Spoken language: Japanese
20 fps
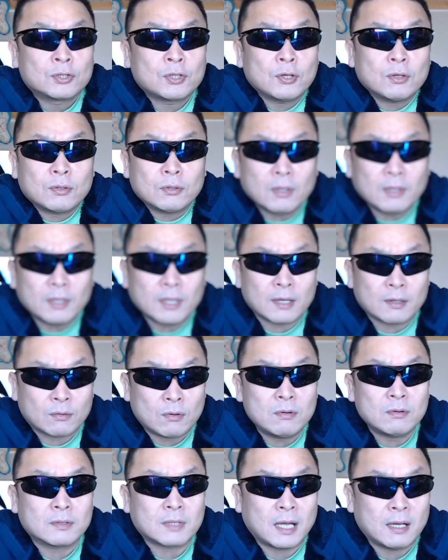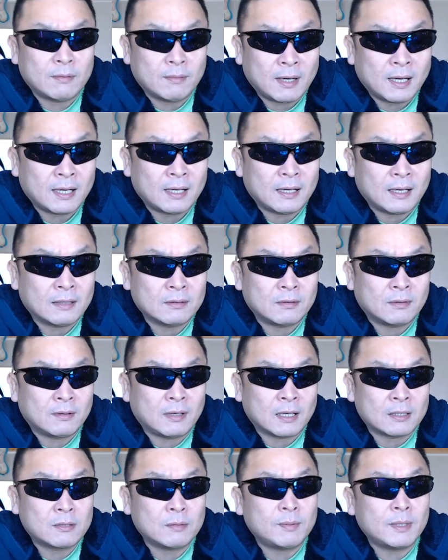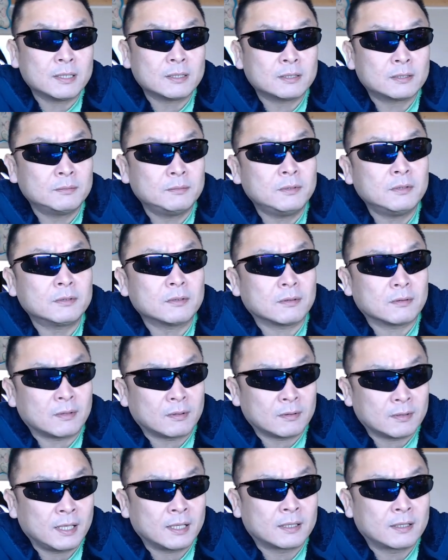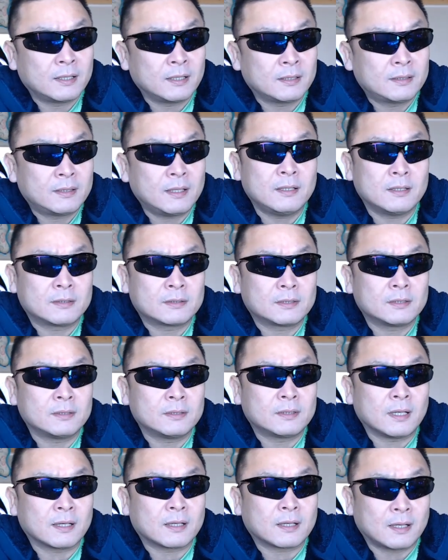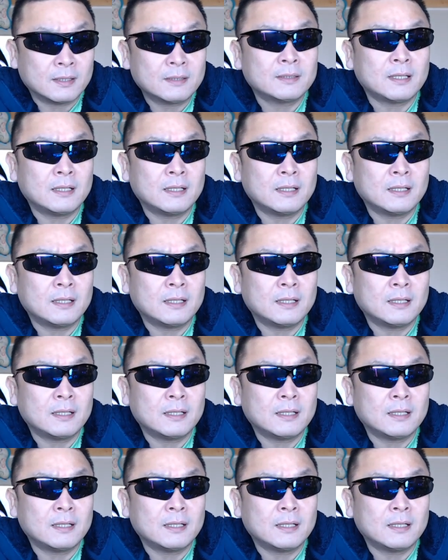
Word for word: ということで今回はあのアドバンスモードのね欠点について簡